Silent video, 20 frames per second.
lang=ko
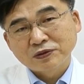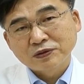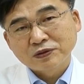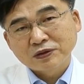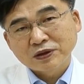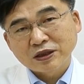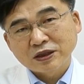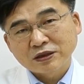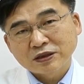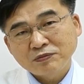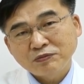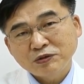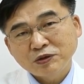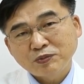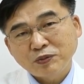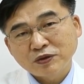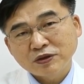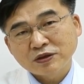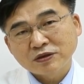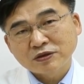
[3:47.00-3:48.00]

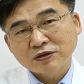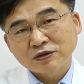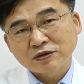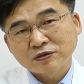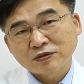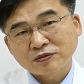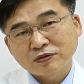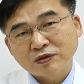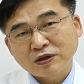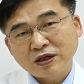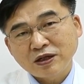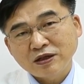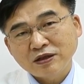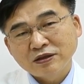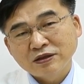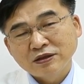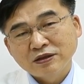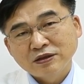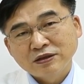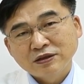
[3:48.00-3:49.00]
그니까30% 정도가
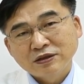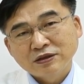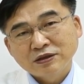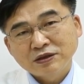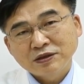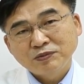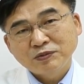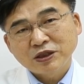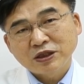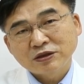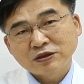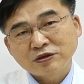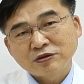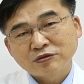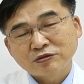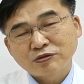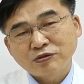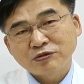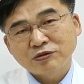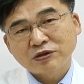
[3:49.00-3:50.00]
심장 근육
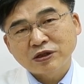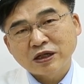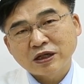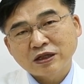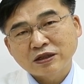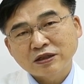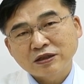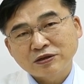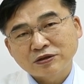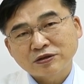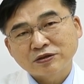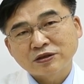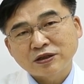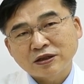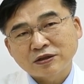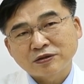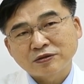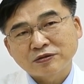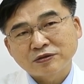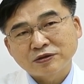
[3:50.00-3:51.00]
손상이
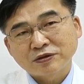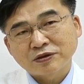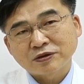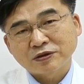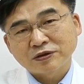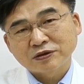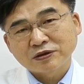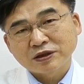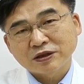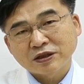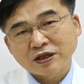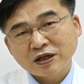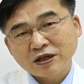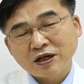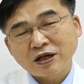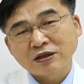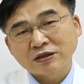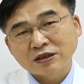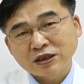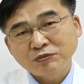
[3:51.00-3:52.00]
있었다는 거죠. 그냥 대강
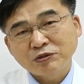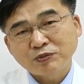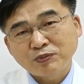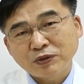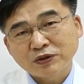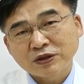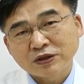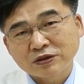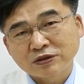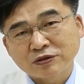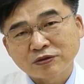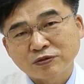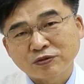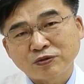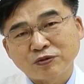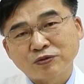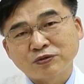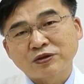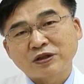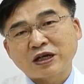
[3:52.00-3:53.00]
한 30% 정도
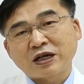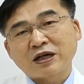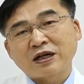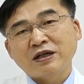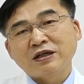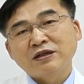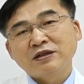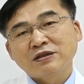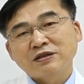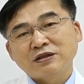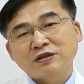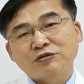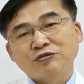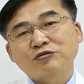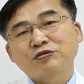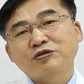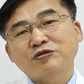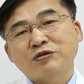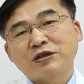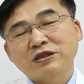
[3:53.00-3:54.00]
온다. 이
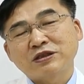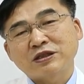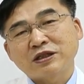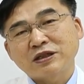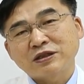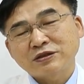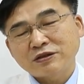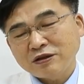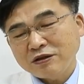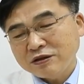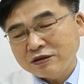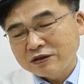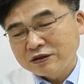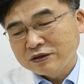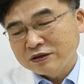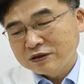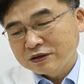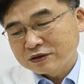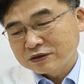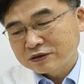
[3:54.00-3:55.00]
중증 환자에서.
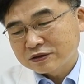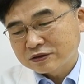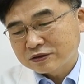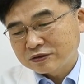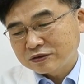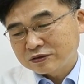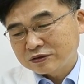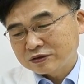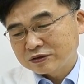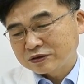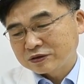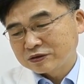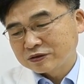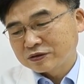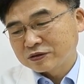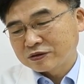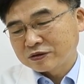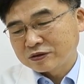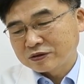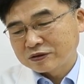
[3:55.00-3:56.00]
그런
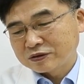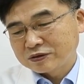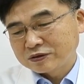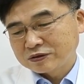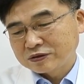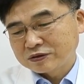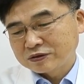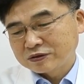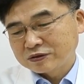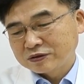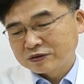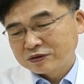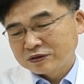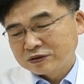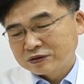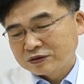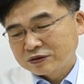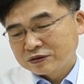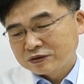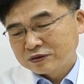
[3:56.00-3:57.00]
증거를
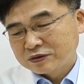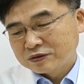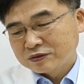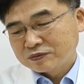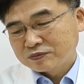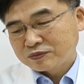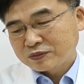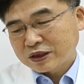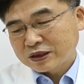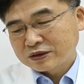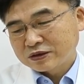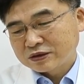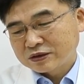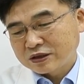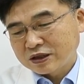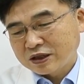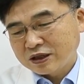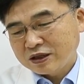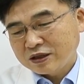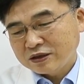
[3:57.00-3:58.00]

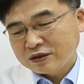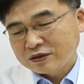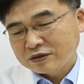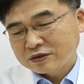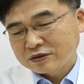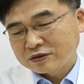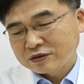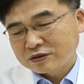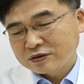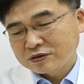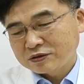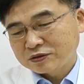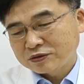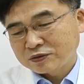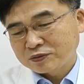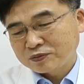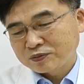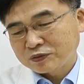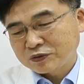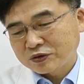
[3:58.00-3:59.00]
봤는데 이제 이걸
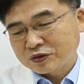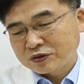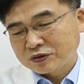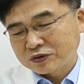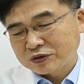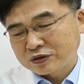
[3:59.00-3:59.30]
좀 더